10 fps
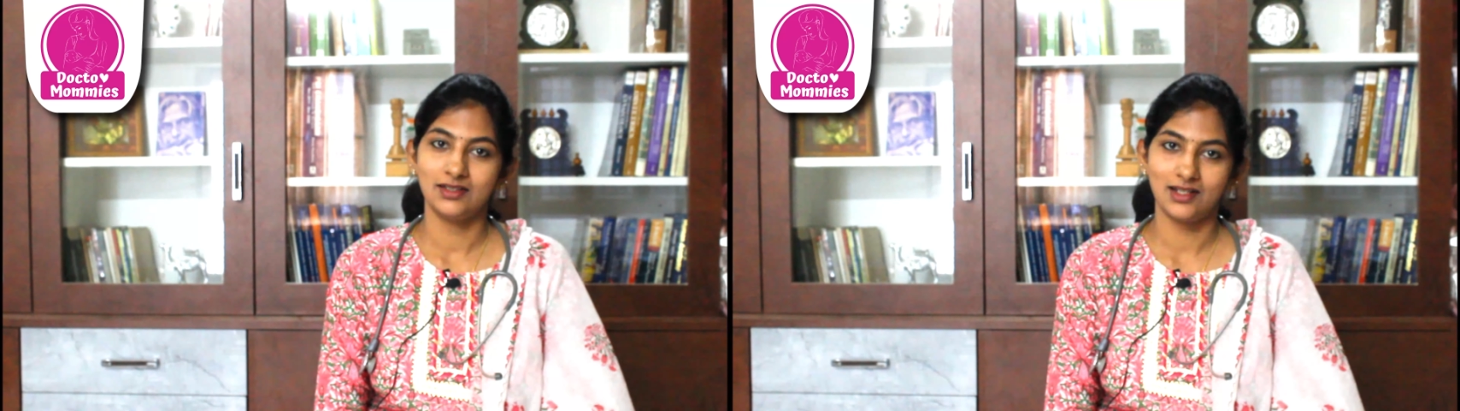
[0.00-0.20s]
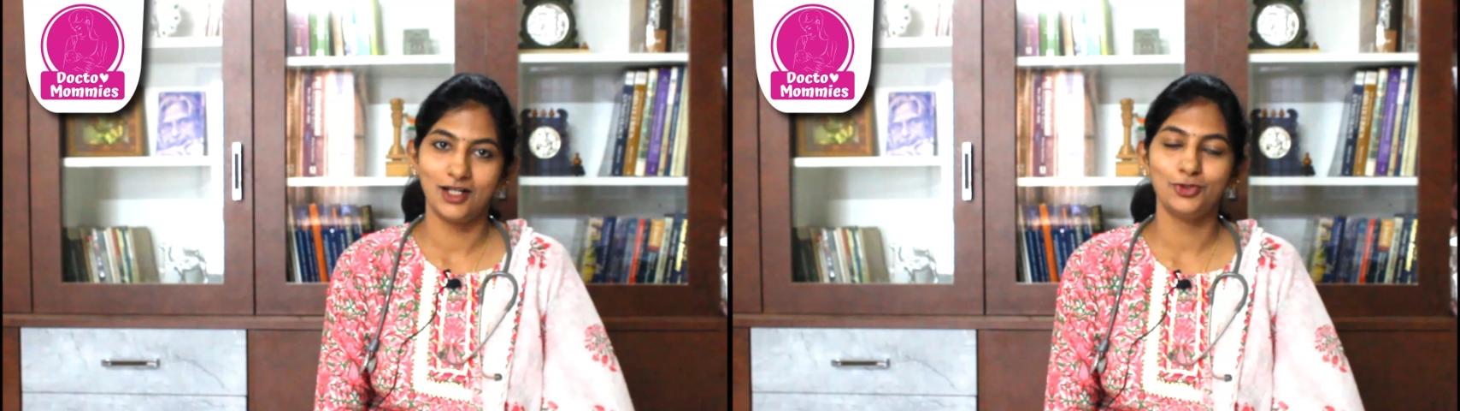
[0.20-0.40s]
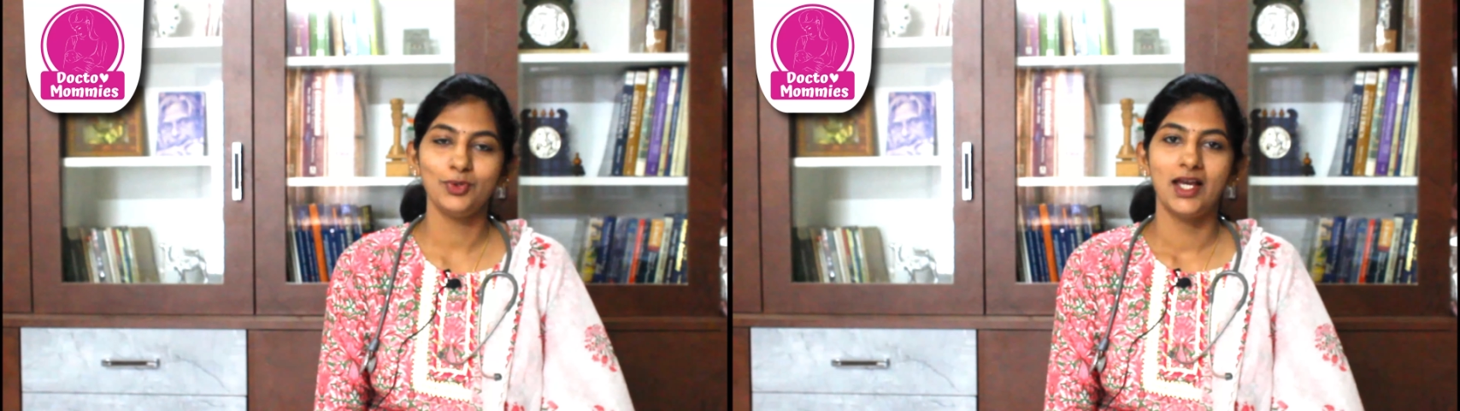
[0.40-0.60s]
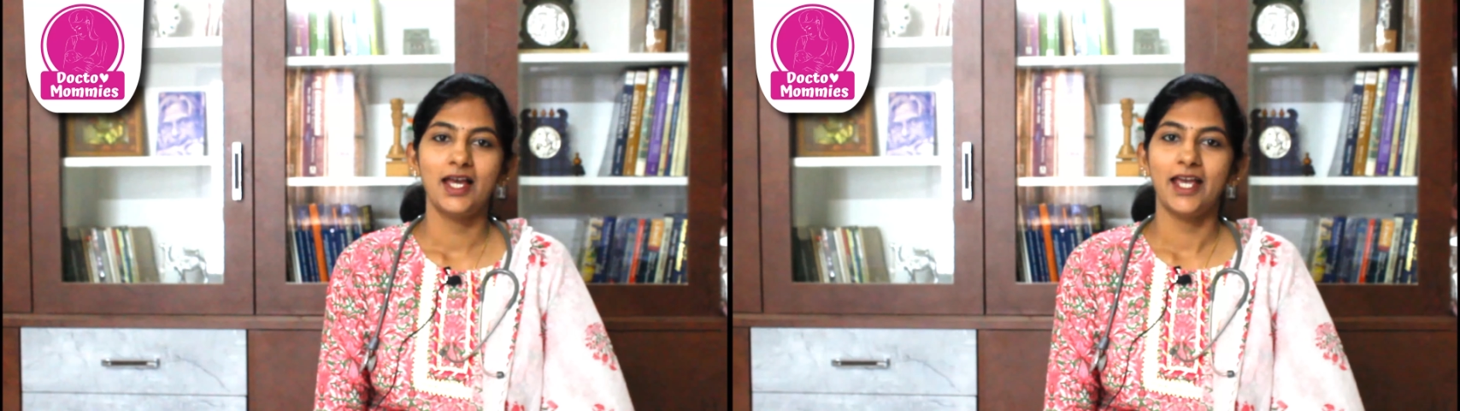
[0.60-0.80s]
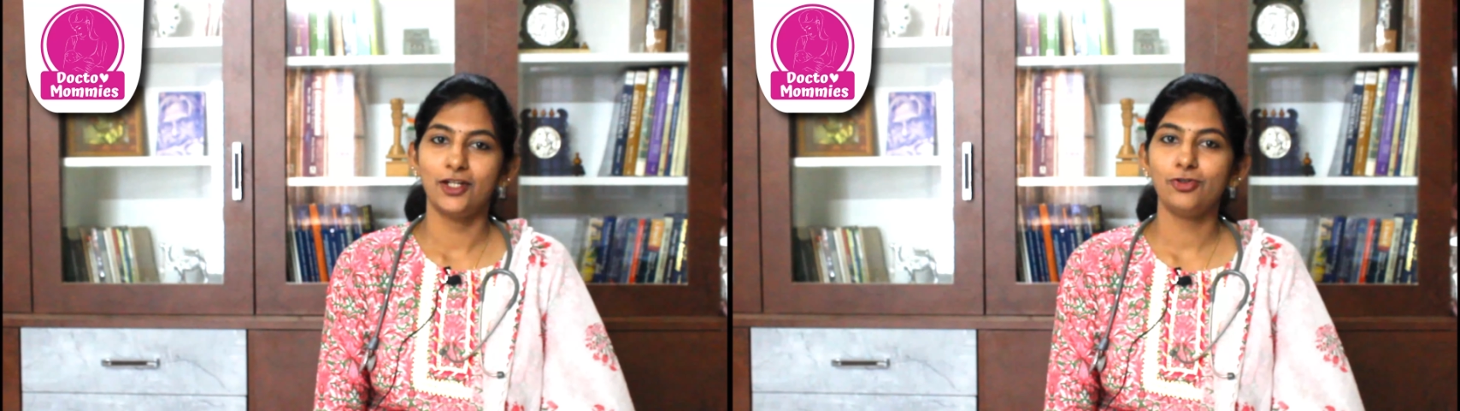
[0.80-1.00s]
நானும்
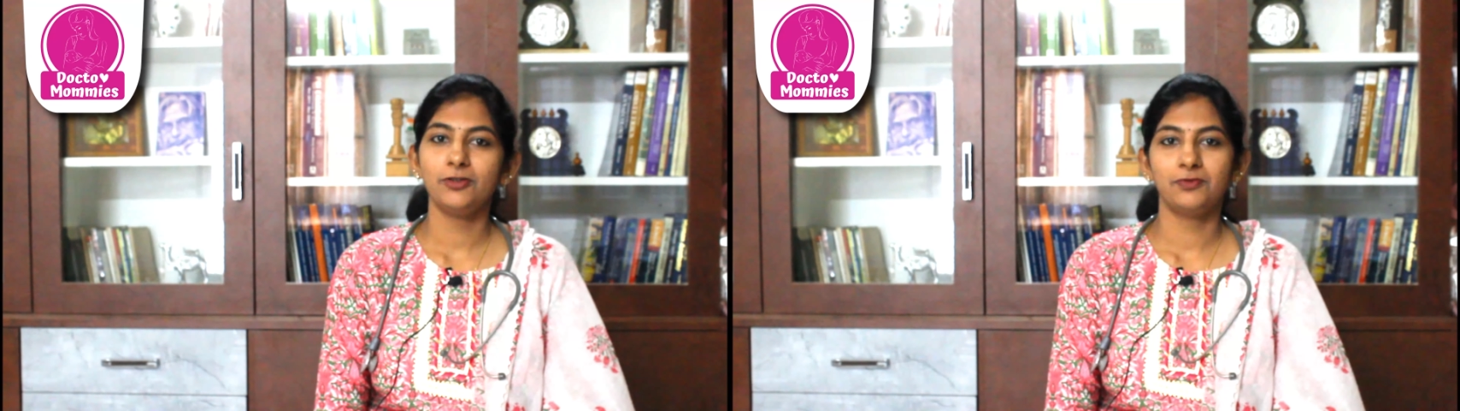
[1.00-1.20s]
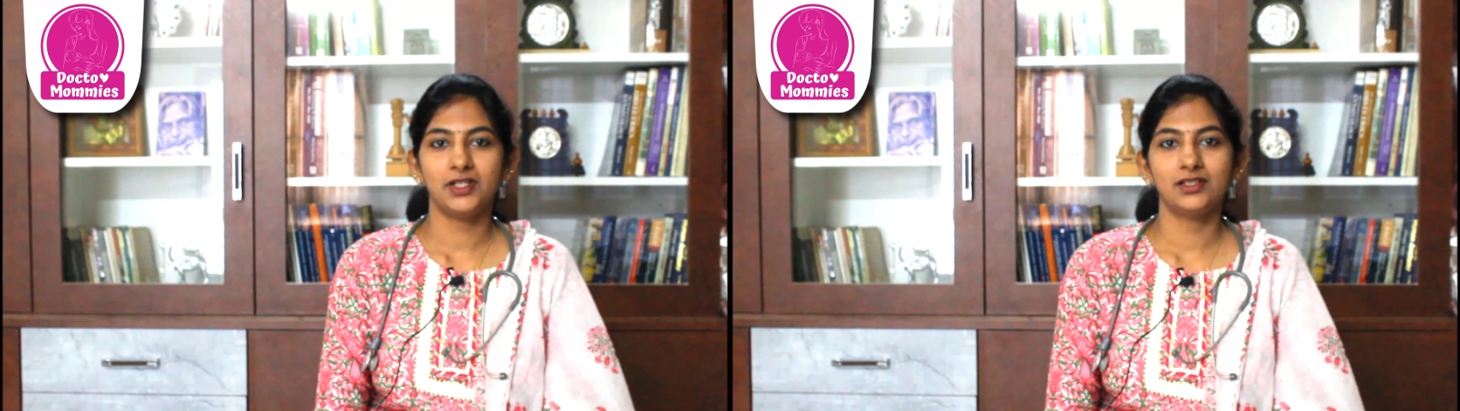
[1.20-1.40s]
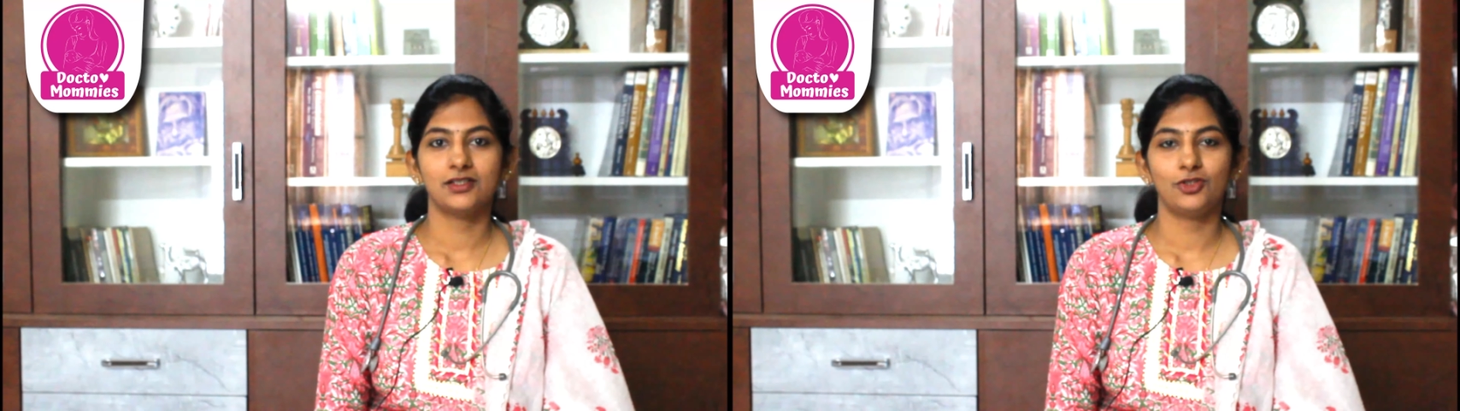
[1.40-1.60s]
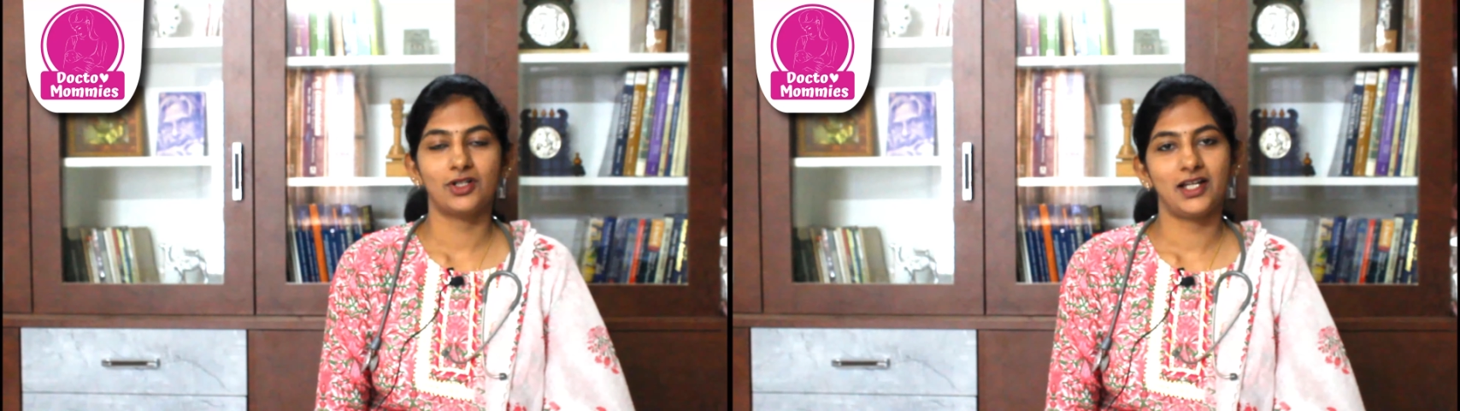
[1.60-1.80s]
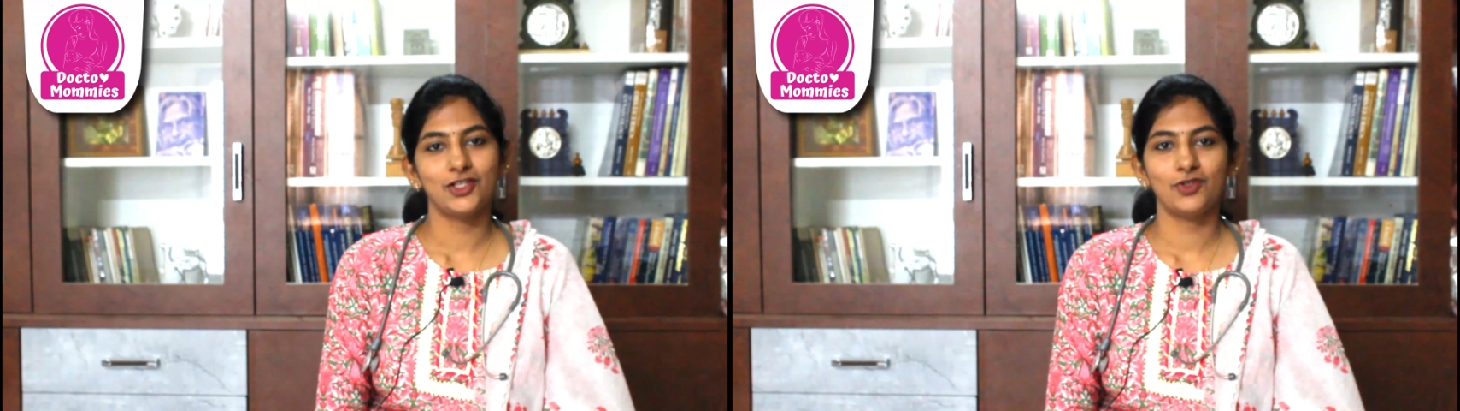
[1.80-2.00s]
என்னுடைய ஃப்ரெண்ட்
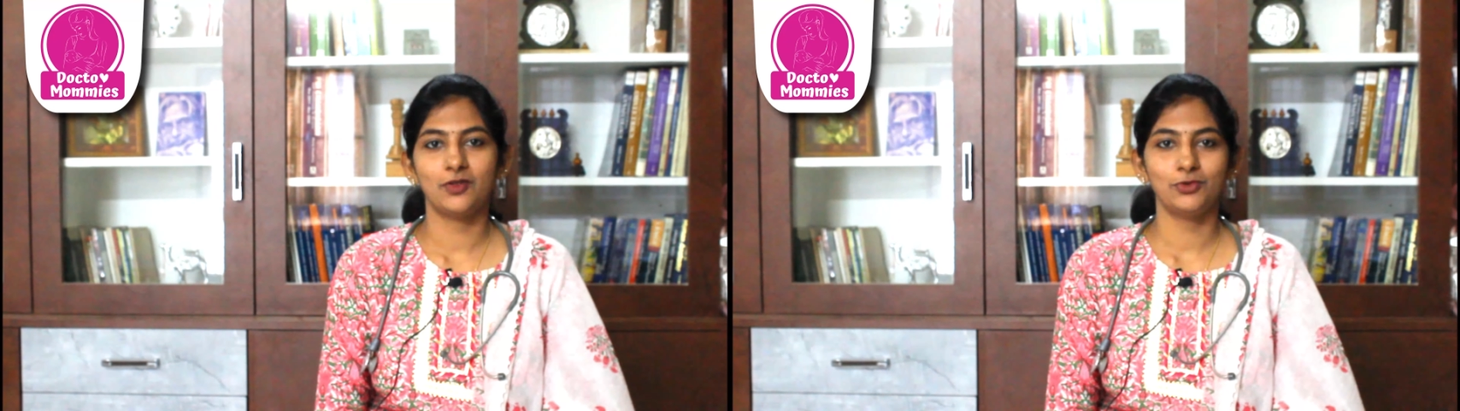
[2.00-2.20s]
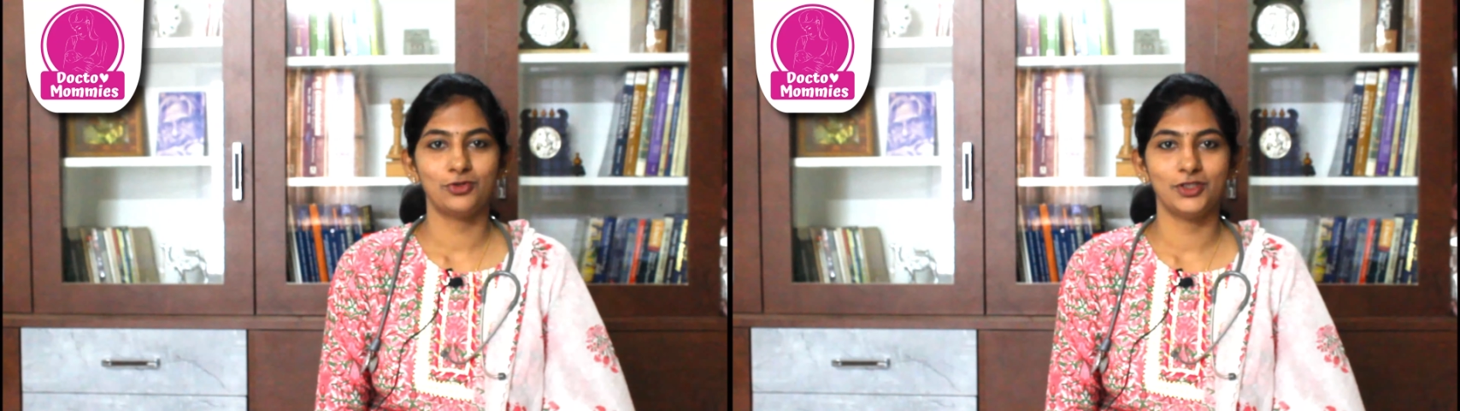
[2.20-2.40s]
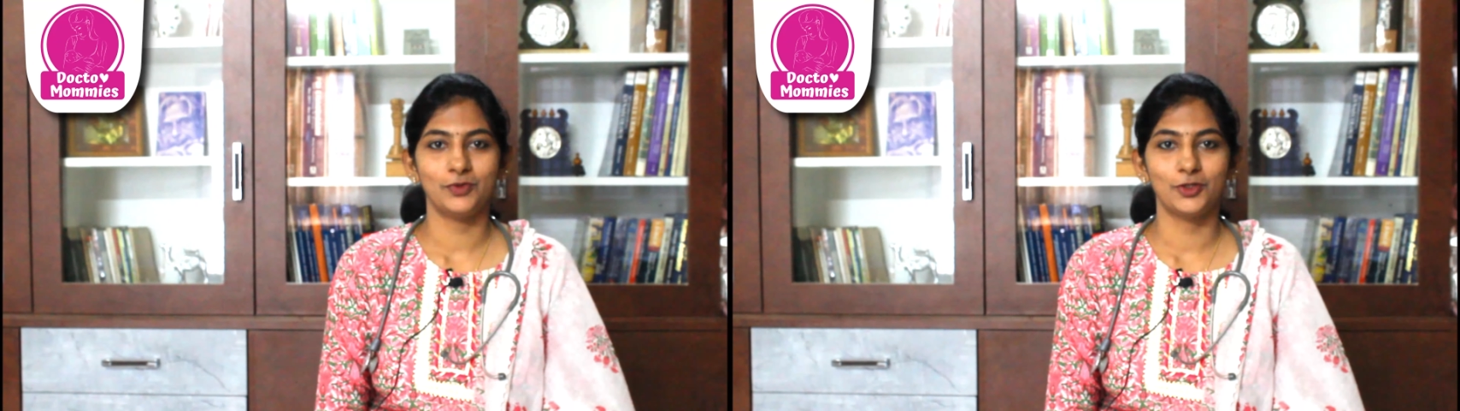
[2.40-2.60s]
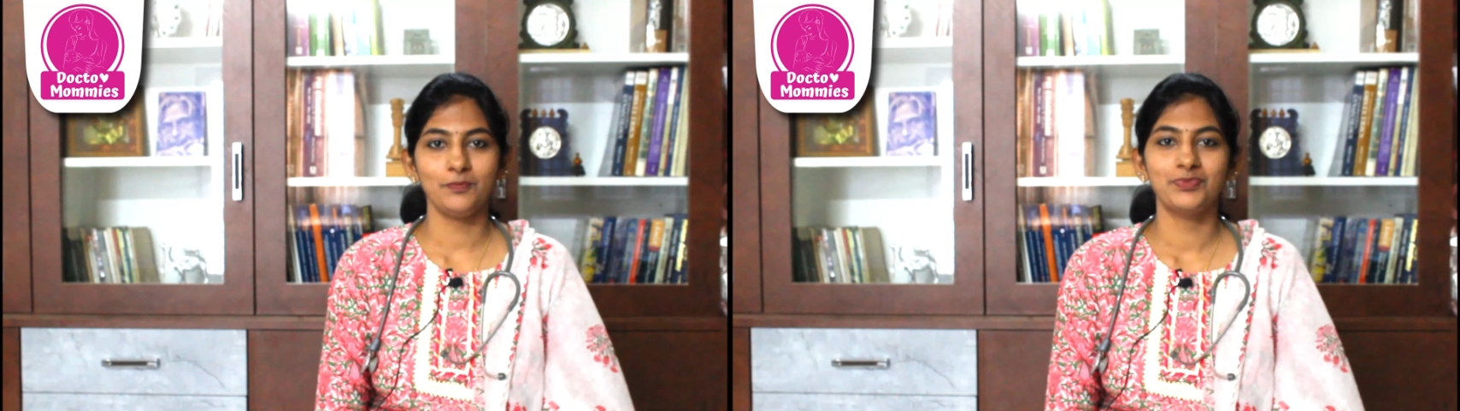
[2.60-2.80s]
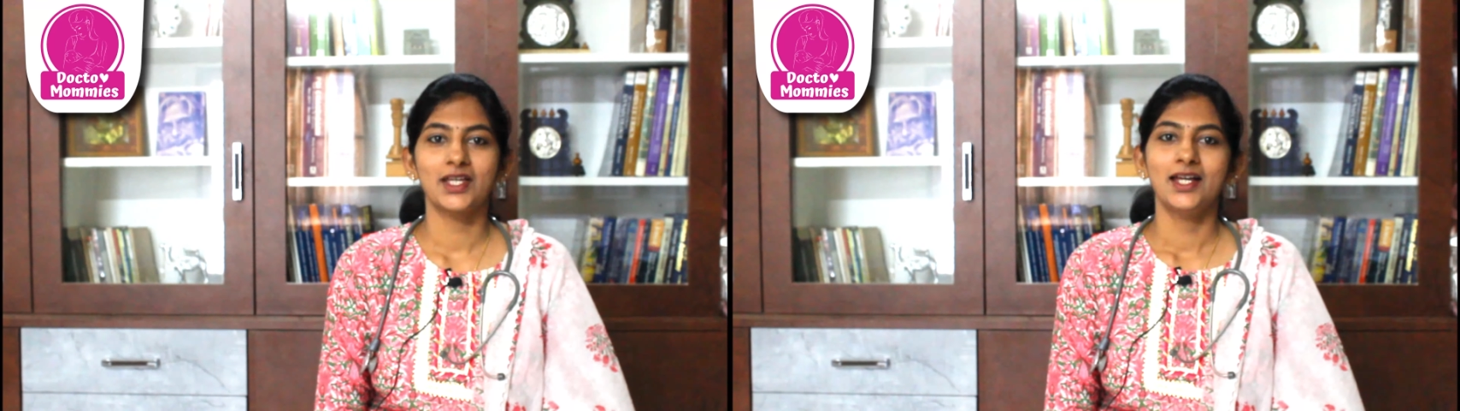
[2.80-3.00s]
டாக்டர் ஐஸ்வர்யாவும் கொடுத்துட்டு வரோம்